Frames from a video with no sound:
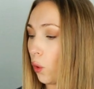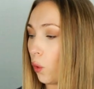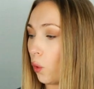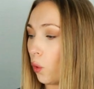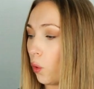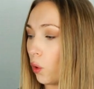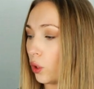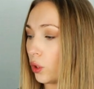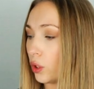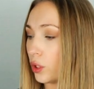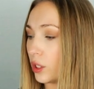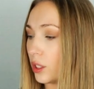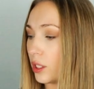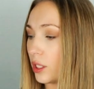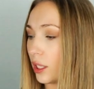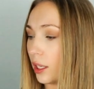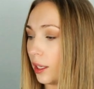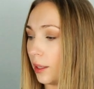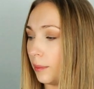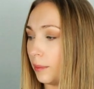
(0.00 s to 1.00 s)

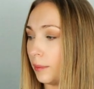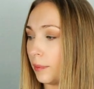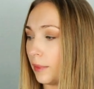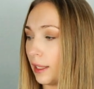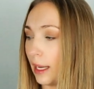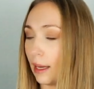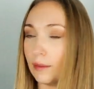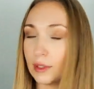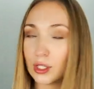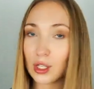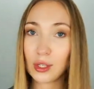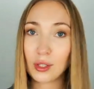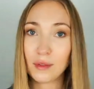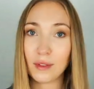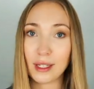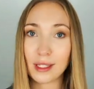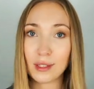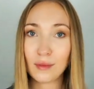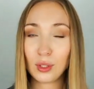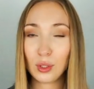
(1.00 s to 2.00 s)
und ähm, ja, wahrscheinlich,
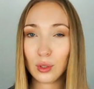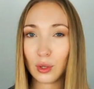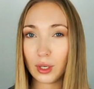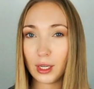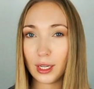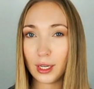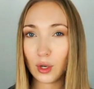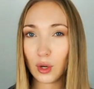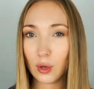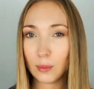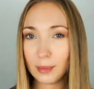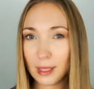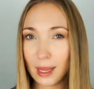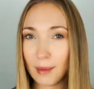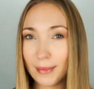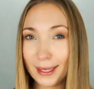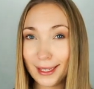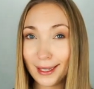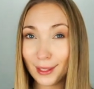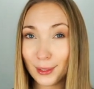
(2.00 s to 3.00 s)
wenn das Video online kommt,
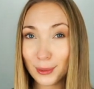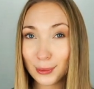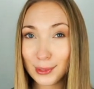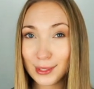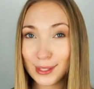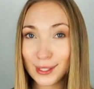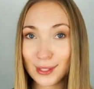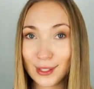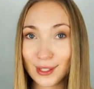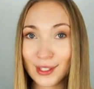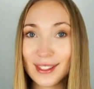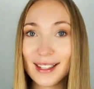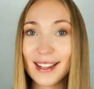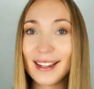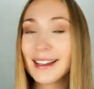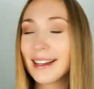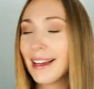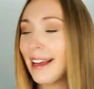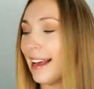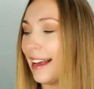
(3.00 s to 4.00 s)
haben wir gerade Ostersonntag.
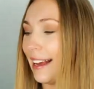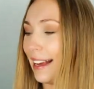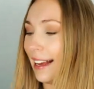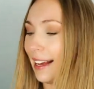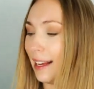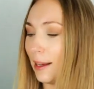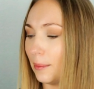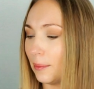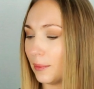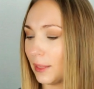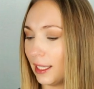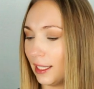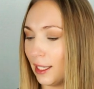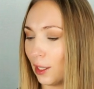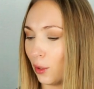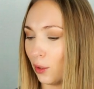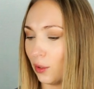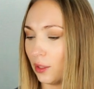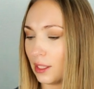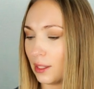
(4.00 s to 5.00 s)
Ähm,
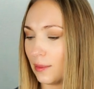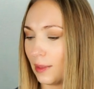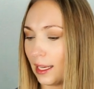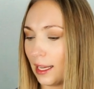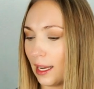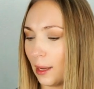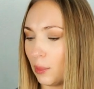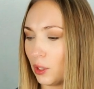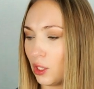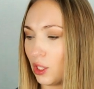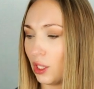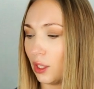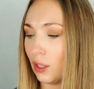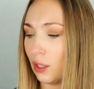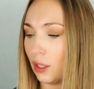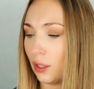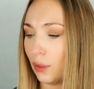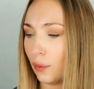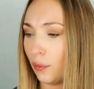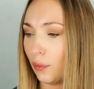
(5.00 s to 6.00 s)
genau, und deswegen habe ich
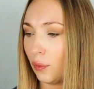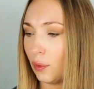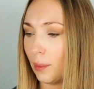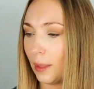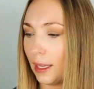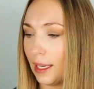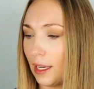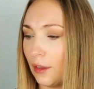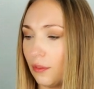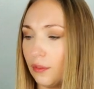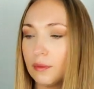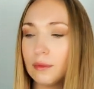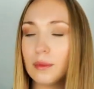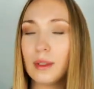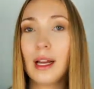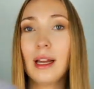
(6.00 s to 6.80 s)
hier für meinen Neffen